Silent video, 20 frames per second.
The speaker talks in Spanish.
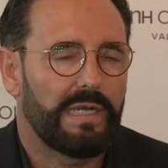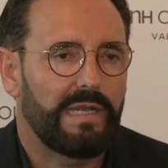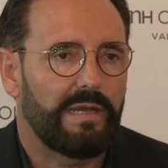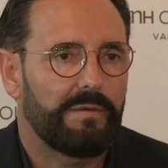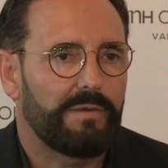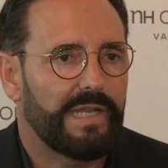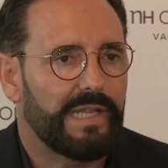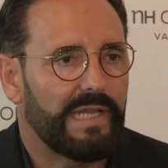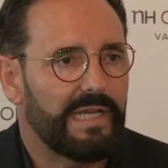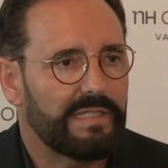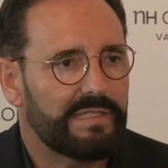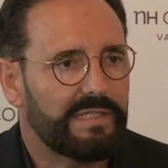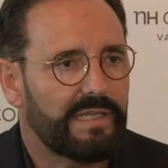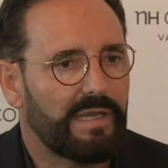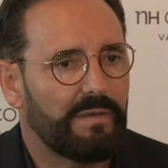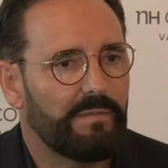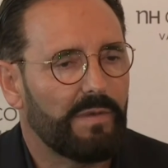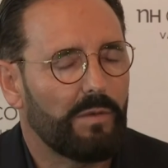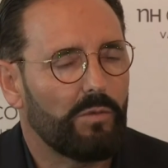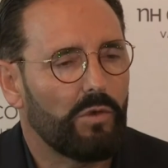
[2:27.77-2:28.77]
La verdad es
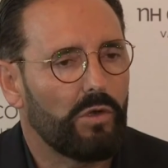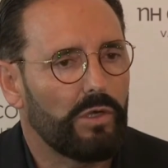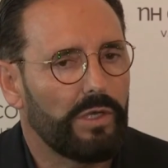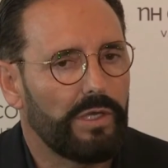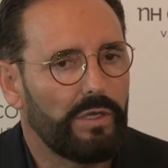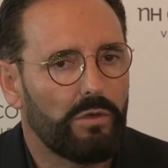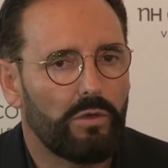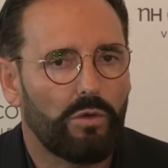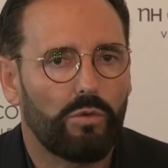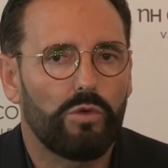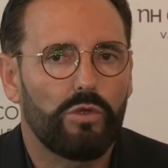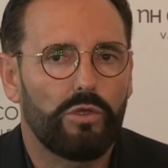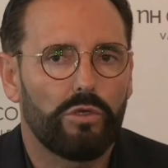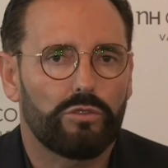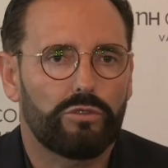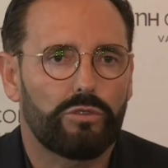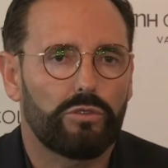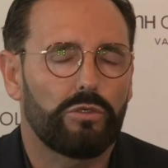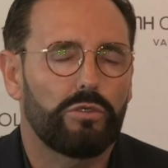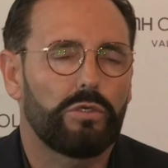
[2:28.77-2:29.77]
que me voy
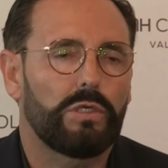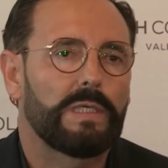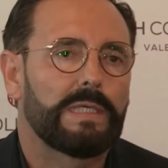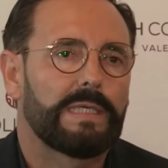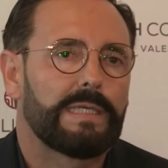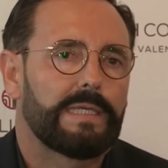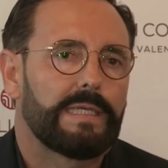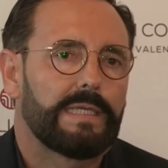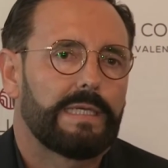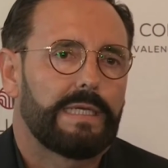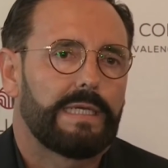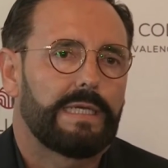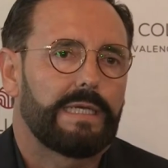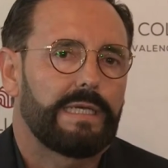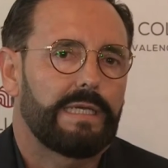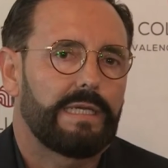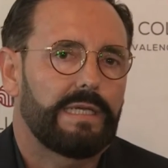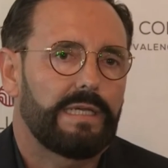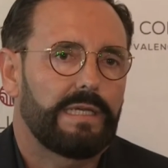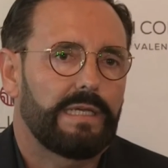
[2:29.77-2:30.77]
orgulloso,
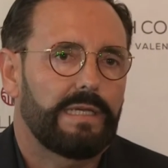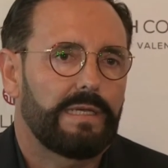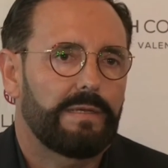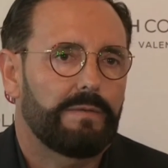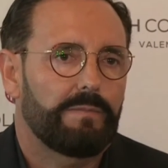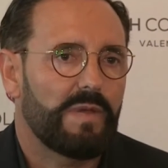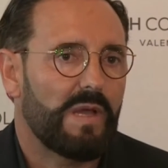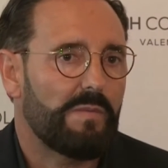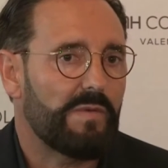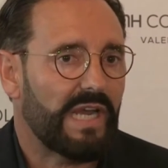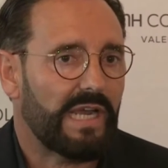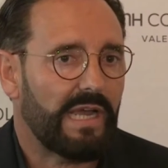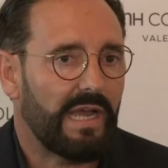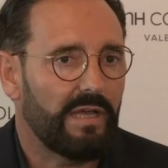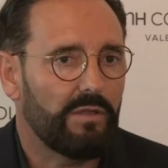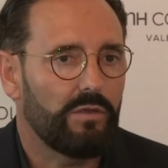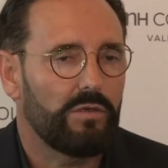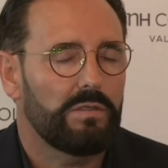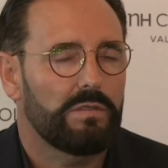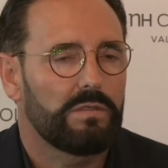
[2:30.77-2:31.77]
me ha
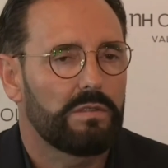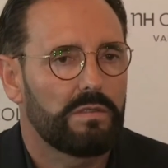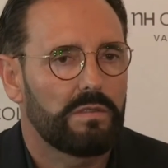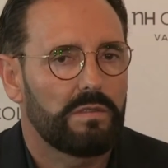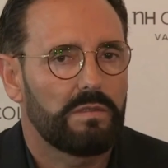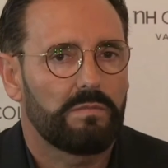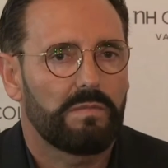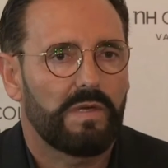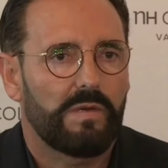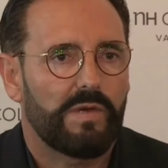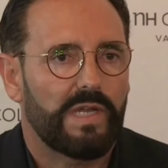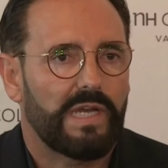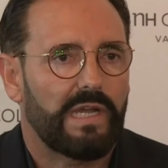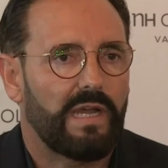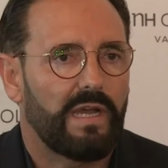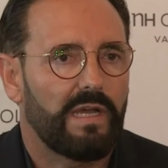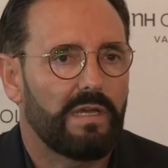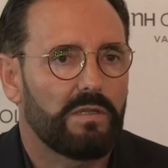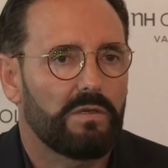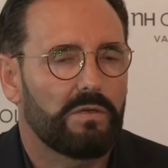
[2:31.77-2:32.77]
marcado, me ha
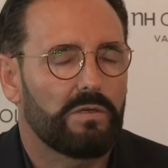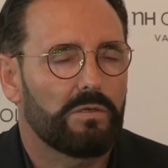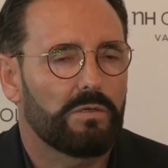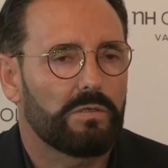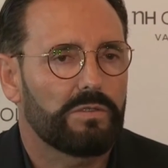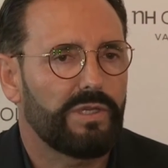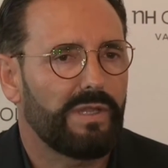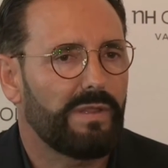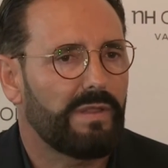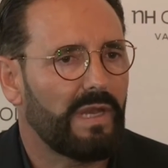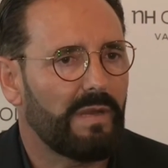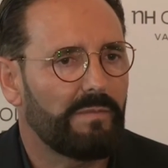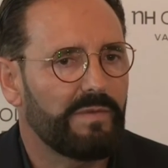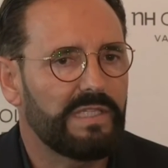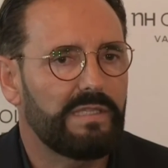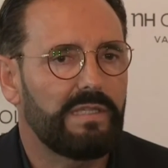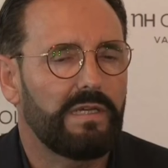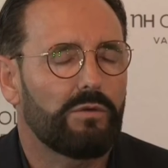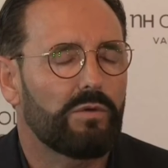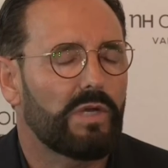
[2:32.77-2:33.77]
marcado
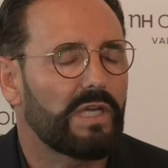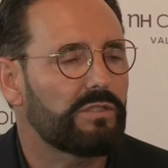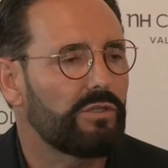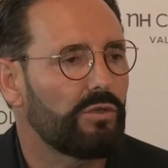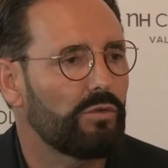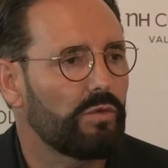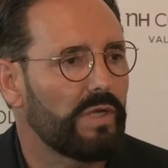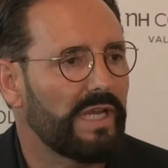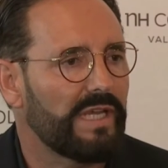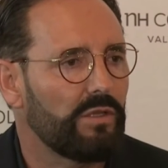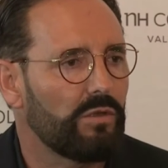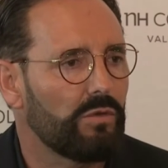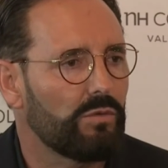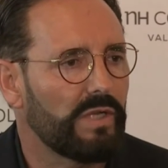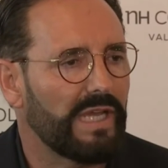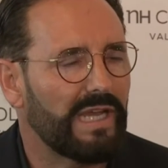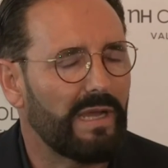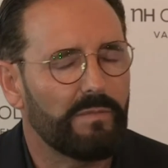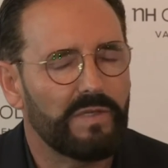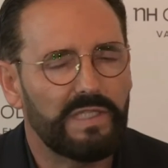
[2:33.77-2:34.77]
sinceramente, aunque ha sido un año
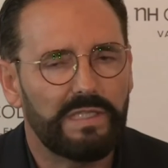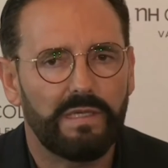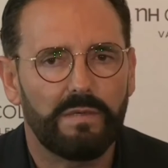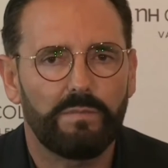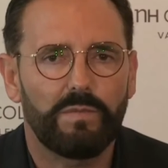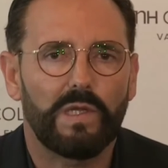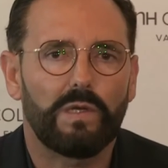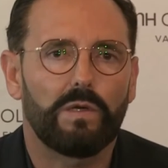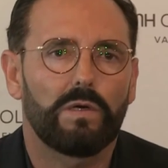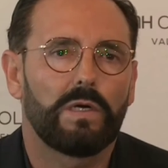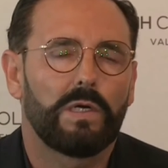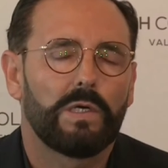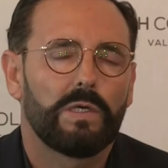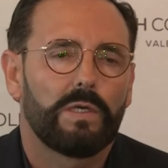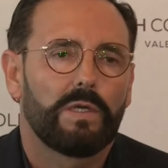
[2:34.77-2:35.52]
únicamente, pero...